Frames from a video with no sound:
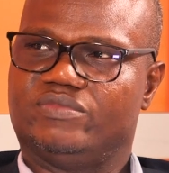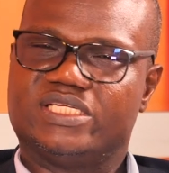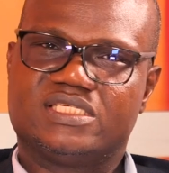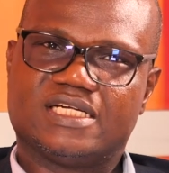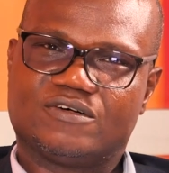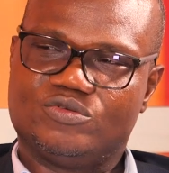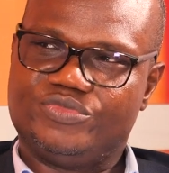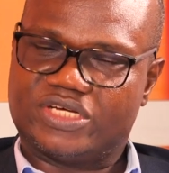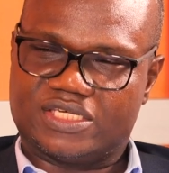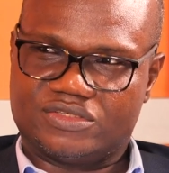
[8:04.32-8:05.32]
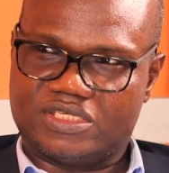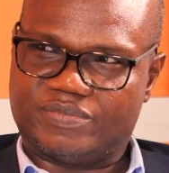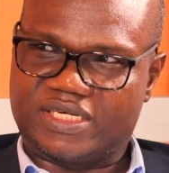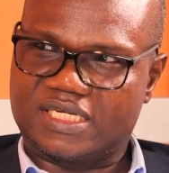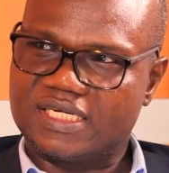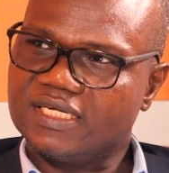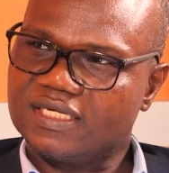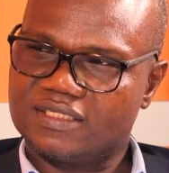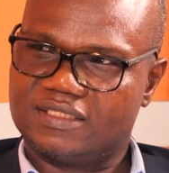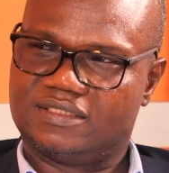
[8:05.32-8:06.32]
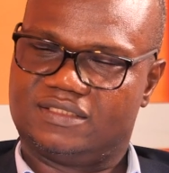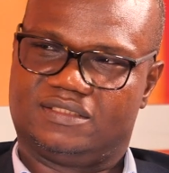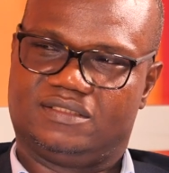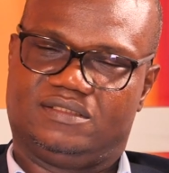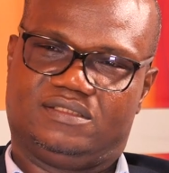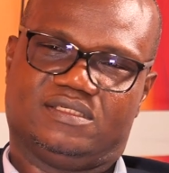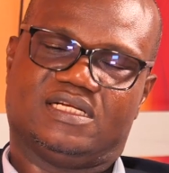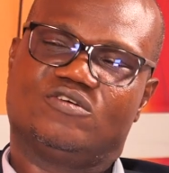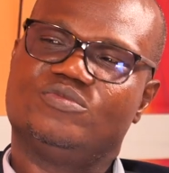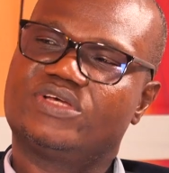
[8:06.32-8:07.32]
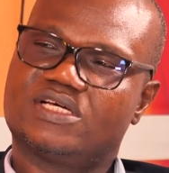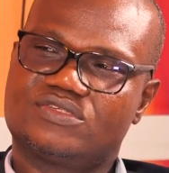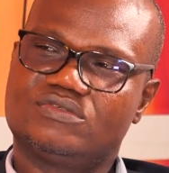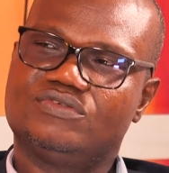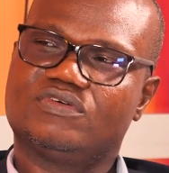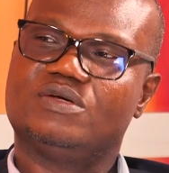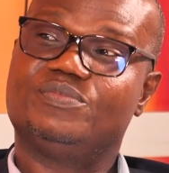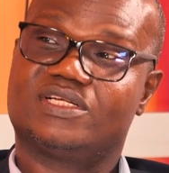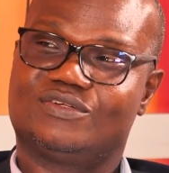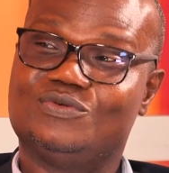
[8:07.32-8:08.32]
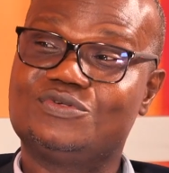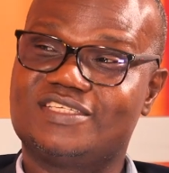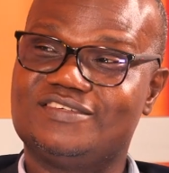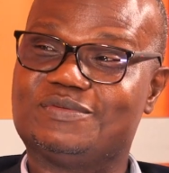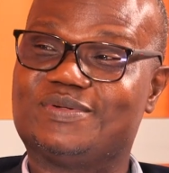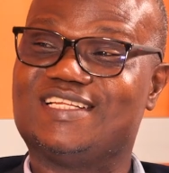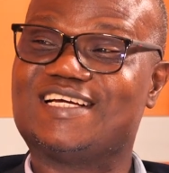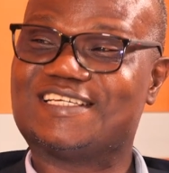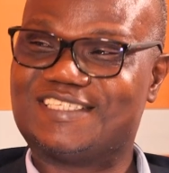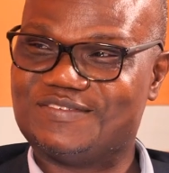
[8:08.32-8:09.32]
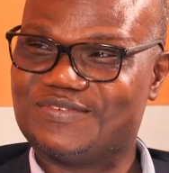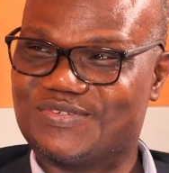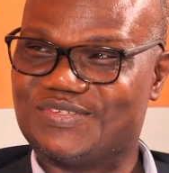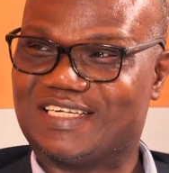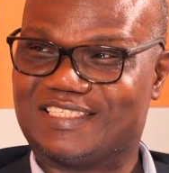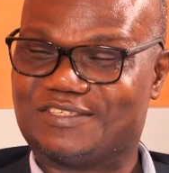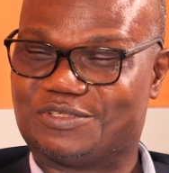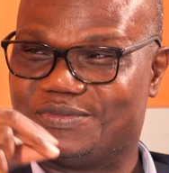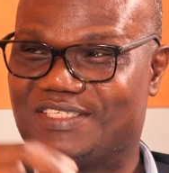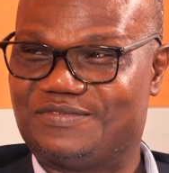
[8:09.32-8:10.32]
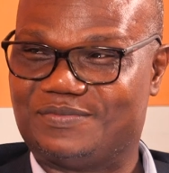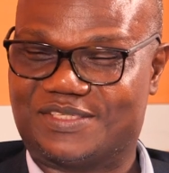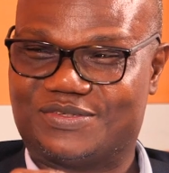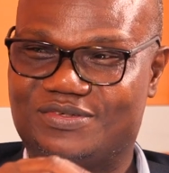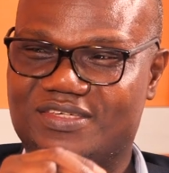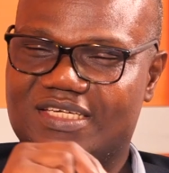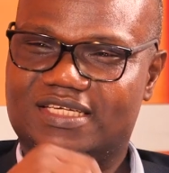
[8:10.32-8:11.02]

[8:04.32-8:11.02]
mais si la communication n'est pas claire, la communication des fois peut être nocive, peut être négative sur l'atteinte des objectifs parce que